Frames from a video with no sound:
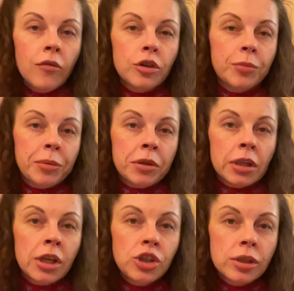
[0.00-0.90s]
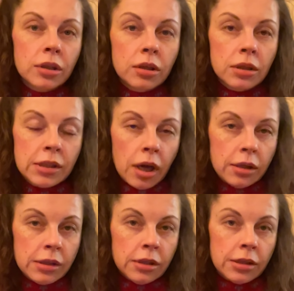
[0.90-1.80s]
Вот, например, Наташа
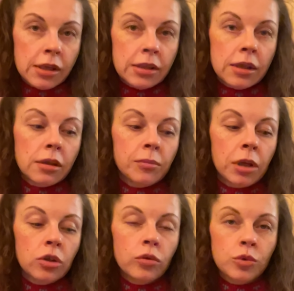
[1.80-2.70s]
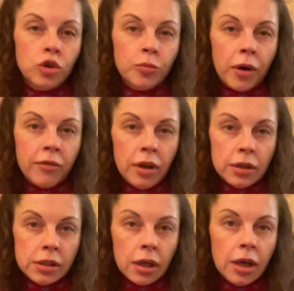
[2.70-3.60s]
Старостина рассказала мне о том, что отправляет
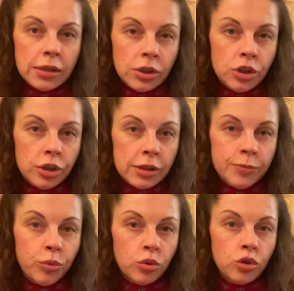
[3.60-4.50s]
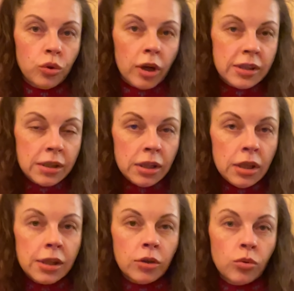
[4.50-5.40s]
заказы через Почту России,
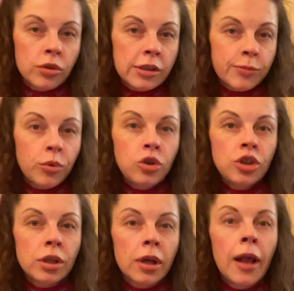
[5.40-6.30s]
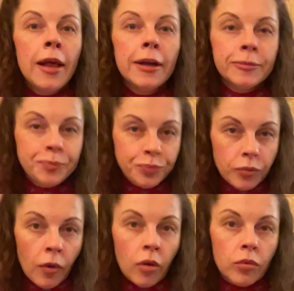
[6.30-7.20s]
сотрудница почты
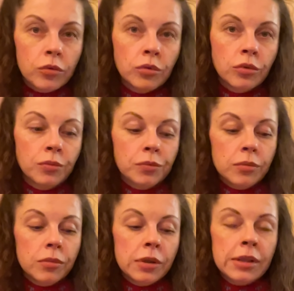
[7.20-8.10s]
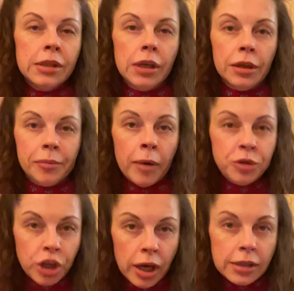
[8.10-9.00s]
ну, с ней
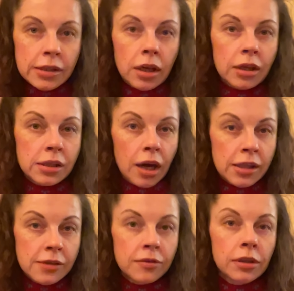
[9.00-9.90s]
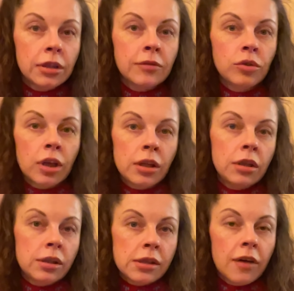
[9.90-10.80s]
общается, рассказывает. И вот они
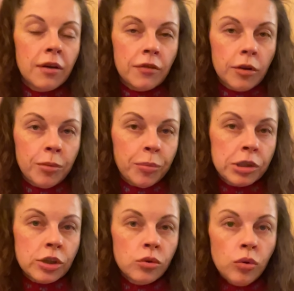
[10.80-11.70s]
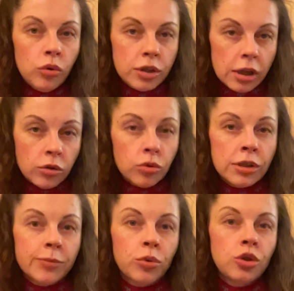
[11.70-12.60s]
разговаривали про процедуру, и
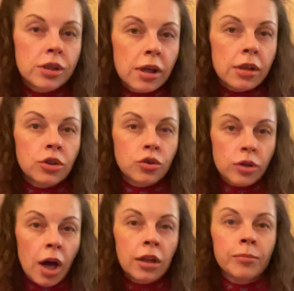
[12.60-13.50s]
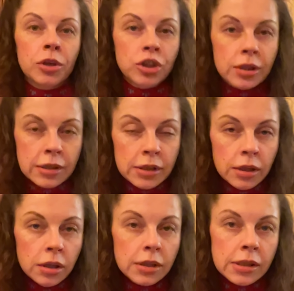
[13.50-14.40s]
сотрудница почты сказала, что да, она пошла,
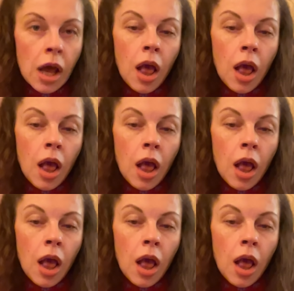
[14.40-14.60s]
сделалась,